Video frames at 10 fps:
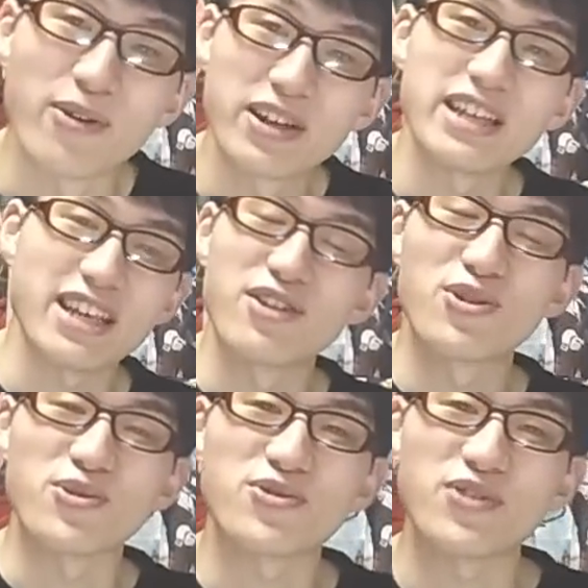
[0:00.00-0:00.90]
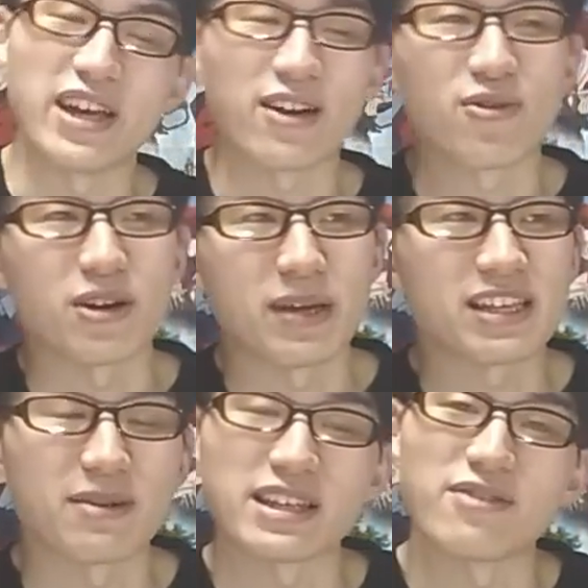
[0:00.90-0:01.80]
これ機にチャンネル登録、えー、高評価ね、
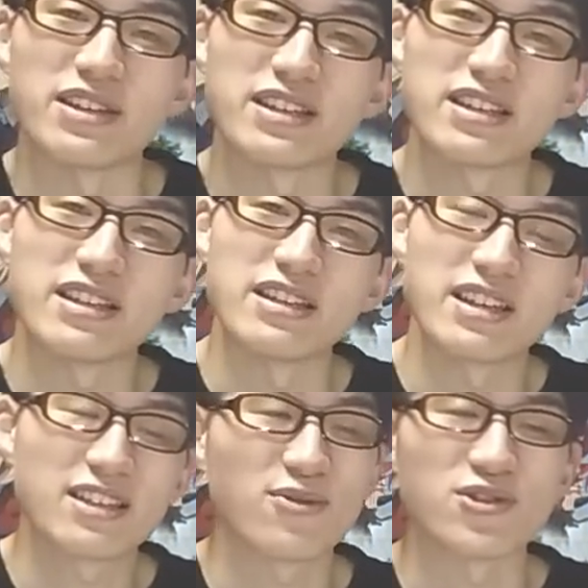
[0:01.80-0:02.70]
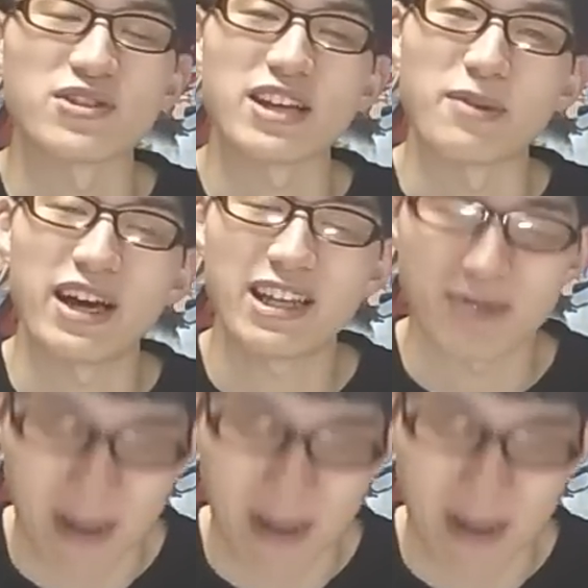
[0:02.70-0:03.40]
してくださん嬉しいです。ご視聴最後までありがとうござ